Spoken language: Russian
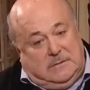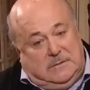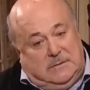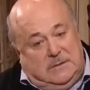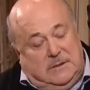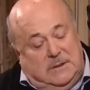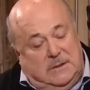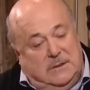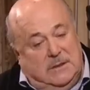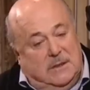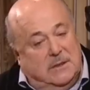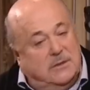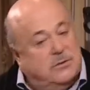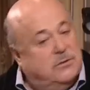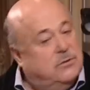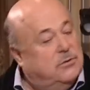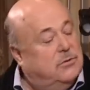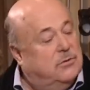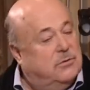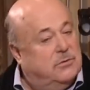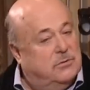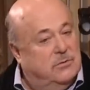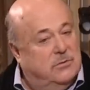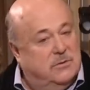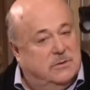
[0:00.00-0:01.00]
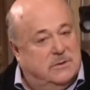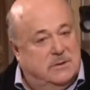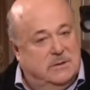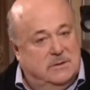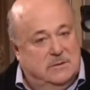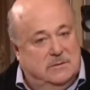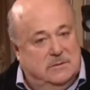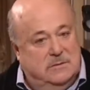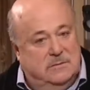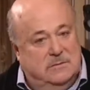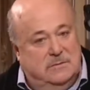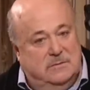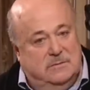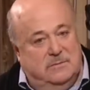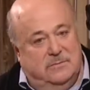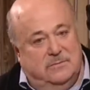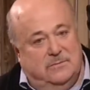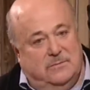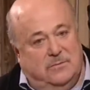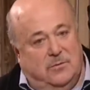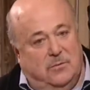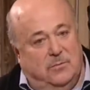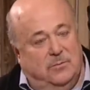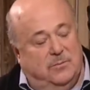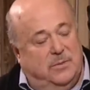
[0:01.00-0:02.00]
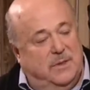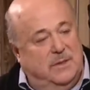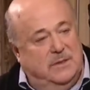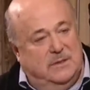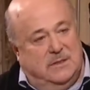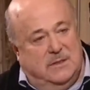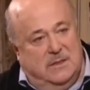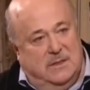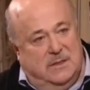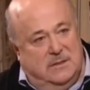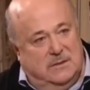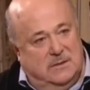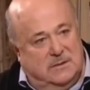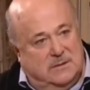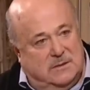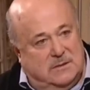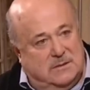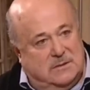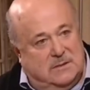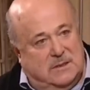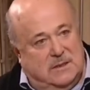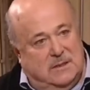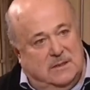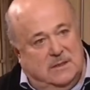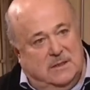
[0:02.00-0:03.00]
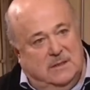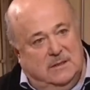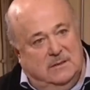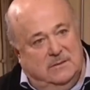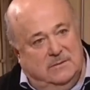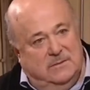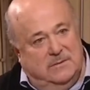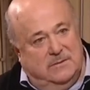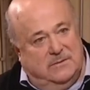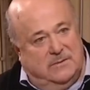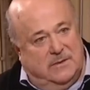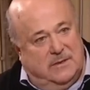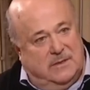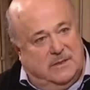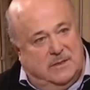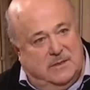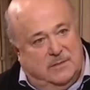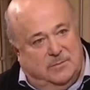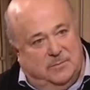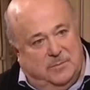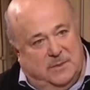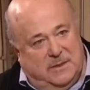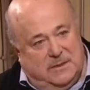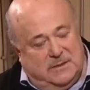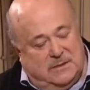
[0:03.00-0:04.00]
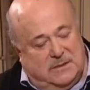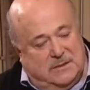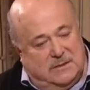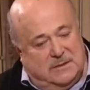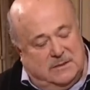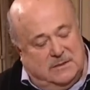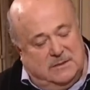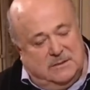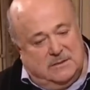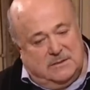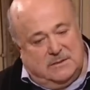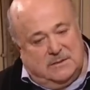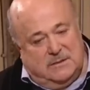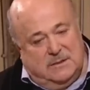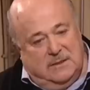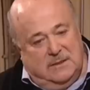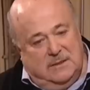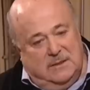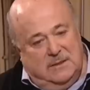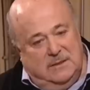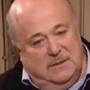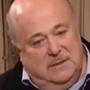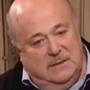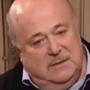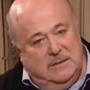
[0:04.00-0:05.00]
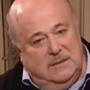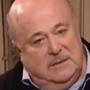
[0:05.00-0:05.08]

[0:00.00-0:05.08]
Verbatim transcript: Я так дернулся. В компартии я не состоял, ни в каких партиях не состоял.